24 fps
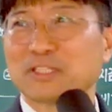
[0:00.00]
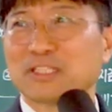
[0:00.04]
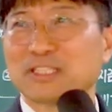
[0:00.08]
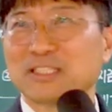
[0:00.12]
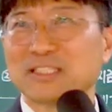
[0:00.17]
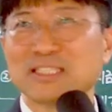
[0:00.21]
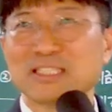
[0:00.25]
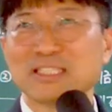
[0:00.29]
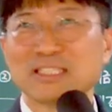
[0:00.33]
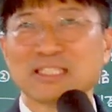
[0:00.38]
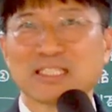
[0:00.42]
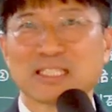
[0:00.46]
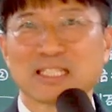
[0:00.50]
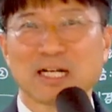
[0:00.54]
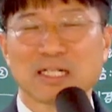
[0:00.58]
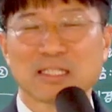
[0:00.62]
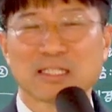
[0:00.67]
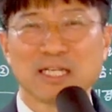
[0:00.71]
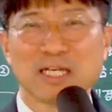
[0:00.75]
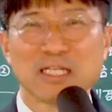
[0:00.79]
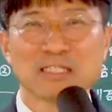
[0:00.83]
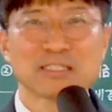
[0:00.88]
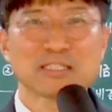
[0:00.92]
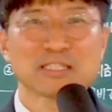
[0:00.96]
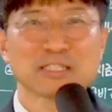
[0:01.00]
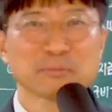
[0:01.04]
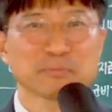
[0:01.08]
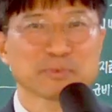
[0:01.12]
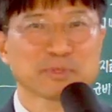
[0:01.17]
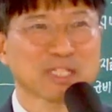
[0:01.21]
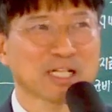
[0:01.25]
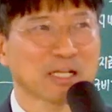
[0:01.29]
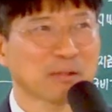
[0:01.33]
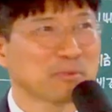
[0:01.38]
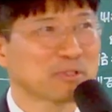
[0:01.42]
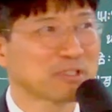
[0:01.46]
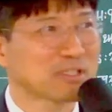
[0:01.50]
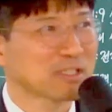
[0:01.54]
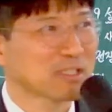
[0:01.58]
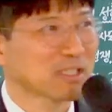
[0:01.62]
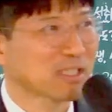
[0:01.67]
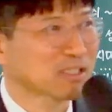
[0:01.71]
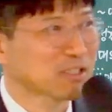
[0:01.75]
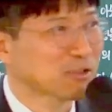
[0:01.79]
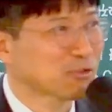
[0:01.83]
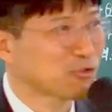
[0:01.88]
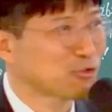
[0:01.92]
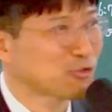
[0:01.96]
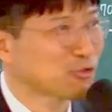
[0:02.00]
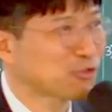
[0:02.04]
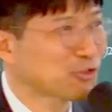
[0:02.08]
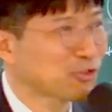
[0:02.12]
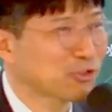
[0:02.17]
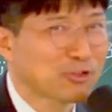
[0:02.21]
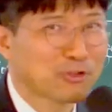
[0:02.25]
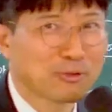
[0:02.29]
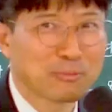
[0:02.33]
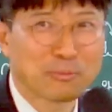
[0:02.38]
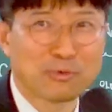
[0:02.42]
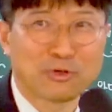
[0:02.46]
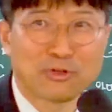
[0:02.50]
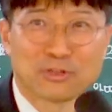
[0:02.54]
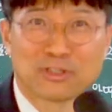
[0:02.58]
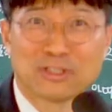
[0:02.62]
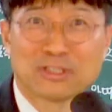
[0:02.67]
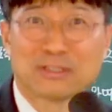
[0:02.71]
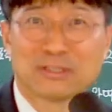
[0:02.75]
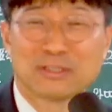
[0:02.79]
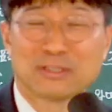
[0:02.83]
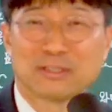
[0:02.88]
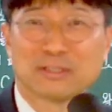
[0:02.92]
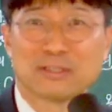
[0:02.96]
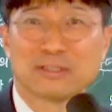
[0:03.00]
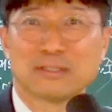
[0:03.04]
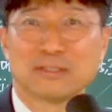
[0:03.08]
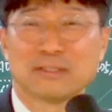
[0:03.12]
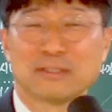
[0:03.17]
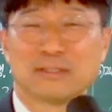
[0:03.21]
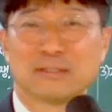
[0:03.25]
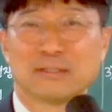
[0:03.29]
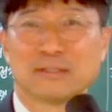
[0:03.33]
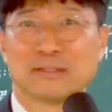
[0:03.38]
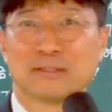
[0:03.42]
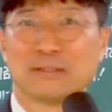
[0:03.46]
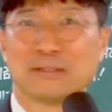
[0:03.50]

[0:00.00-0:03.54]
던지니까 개처럼 사람이 뛰어가서 주워요. 뭐 이거를.